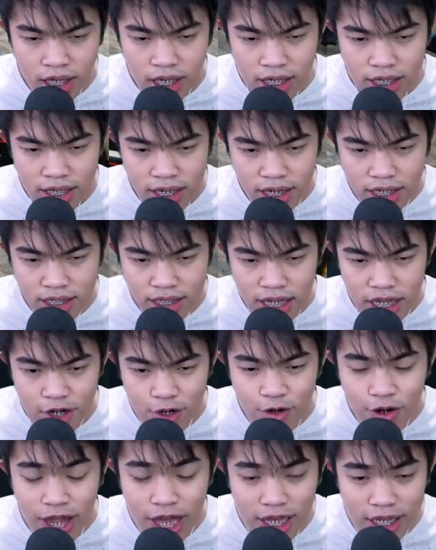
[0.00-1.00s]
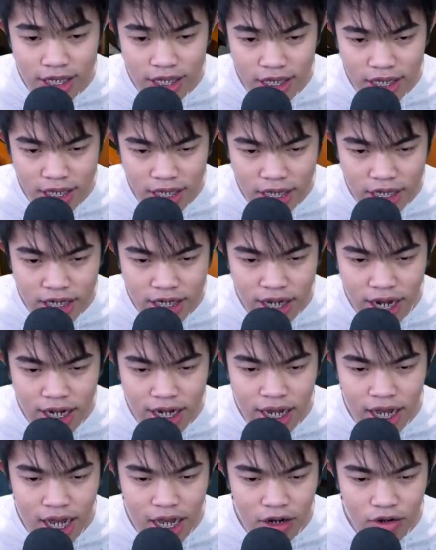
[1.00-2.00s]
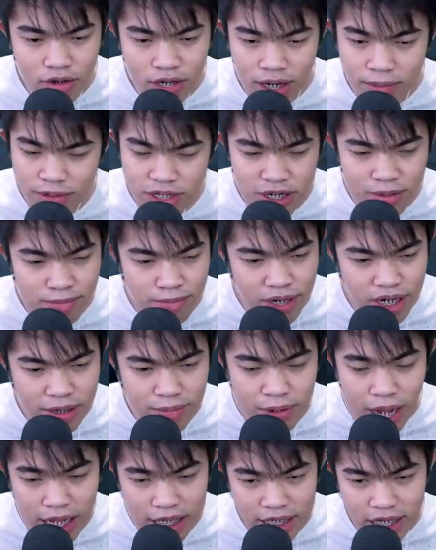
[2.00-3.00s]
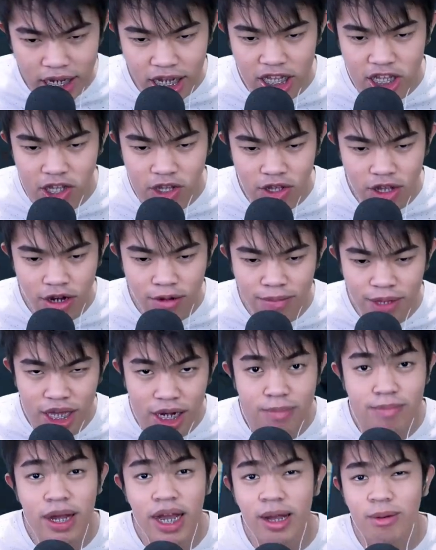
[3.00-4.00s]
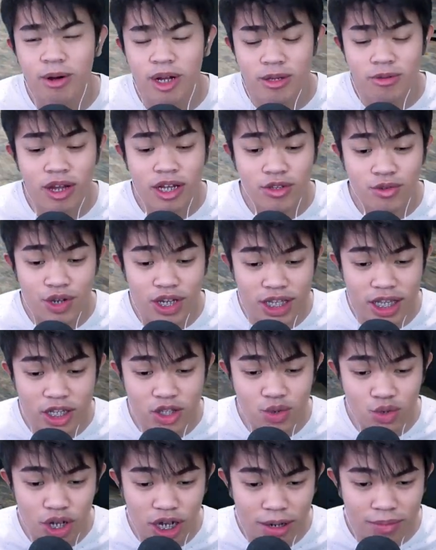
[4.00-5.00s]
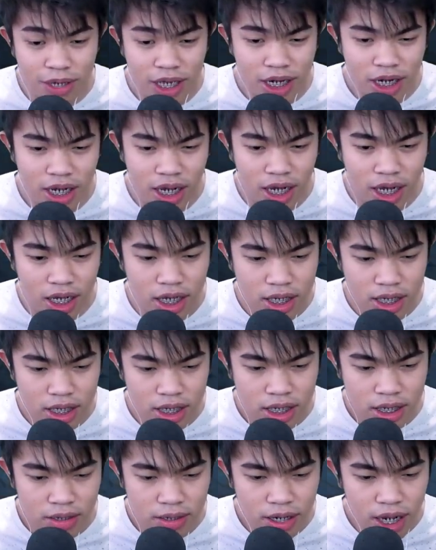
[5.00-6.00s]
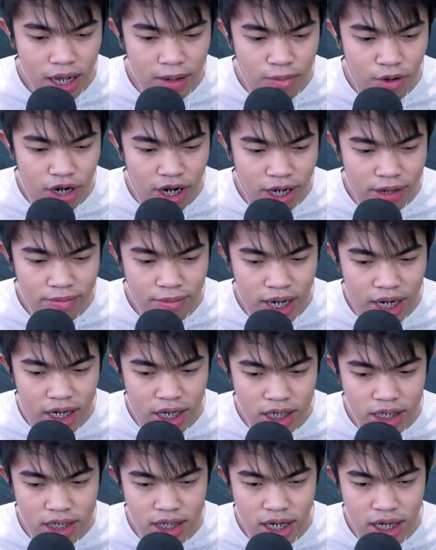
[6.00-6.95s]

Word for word: Kita akan taruh lagi. Ini ada aku udah beli banyak ya teman-teman biar menghemat waktu kita juga biar nggak nggak bolak-balik